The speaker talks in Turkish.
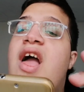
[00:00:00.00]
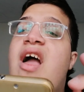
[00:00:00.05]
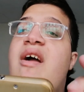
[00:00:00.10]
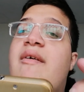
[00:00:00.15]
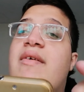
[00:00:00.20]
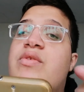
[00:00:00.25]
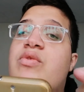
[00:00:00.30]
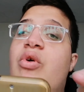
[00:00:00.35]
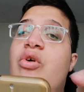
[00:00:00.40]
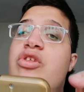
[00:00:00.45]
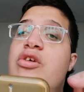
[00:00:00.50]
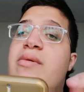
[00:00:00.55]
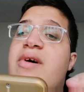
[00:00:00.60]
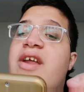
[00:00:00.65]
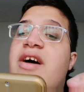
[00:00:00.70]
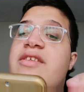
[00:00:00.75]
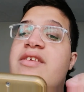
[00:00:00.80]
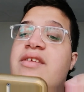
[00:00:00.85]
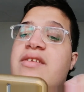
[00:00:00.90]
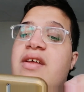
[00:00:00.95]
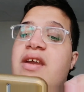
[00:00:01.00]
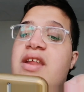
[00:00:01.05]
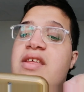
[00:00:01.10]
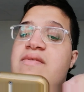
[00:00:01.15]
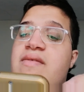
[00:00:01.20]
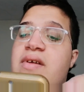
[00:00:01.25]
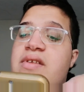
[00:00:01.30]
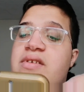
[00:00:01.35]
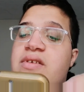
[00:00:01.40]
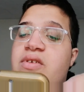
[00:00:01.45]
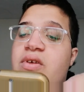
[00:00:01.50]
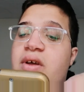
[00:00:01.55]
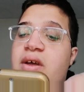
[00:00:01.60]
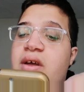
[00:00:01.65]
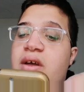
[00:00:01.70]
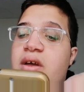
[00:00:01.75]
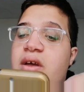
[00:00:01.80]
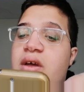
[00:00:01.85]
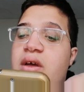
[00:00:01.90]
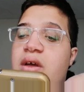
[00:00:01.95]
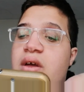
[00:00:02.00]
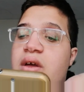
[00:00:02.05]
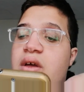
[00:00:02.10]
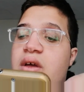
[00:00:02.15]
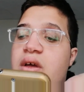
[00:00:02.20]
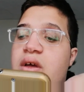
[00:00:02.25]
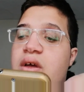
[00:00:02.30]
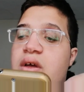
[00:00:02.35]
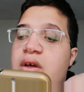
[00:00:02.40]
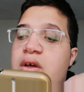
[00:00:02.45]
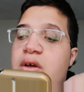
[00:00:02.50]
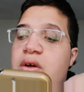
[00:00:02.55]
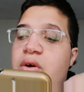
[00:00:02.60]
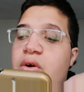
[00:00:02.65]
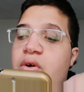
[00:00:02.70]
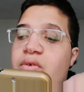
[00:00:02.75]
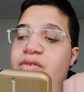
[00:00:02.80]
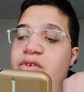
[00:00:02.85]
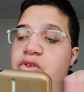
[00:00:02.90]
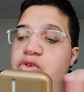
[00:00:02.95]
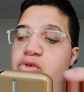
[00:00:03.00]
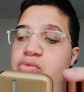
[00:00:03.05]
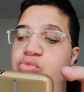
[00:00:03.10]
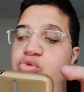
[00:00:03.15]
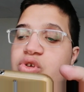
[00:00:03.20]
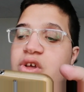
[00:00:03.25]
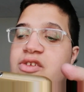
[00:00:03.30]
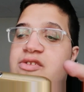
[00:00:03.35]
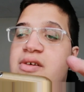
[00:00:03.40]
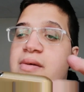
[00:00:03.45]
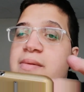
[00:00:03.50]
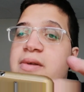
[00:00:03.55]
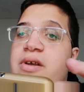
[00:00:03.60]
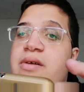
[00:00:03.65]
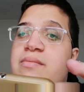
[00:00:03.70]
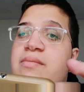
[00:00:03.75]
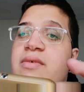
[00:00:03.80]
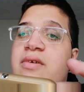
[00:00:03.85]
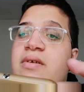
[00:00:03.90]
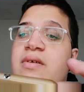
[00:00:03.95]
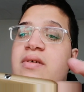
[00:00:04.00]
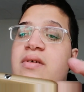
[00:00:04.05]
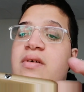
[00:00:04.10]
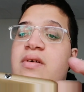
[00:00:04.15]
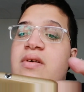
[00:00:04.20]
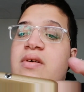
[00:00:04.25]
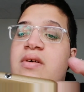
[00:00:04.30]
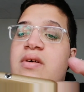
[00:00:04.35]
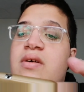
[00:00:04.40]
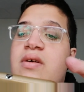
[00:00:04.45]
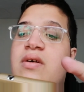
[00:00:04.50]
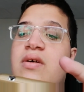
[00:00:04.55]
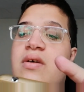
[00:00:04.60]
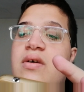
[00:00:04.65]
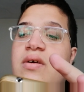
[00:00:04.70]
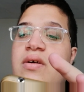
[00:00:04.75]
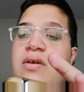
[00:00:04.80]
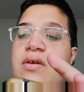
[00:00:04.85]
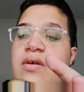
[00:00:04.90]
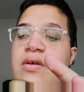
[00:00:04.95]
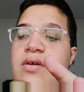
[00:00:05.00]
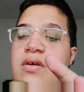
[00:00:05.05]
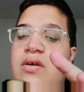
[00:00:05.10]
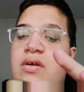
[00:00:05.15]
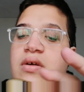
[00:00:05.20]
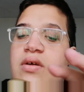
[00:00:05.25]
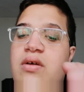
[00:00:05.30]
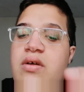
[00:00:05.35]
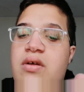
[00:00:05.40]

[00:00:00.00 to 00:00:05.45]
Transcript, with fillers: Evet o zaman hazırsanız ben size o videomuzu açabilirim. Balkan Savaşları.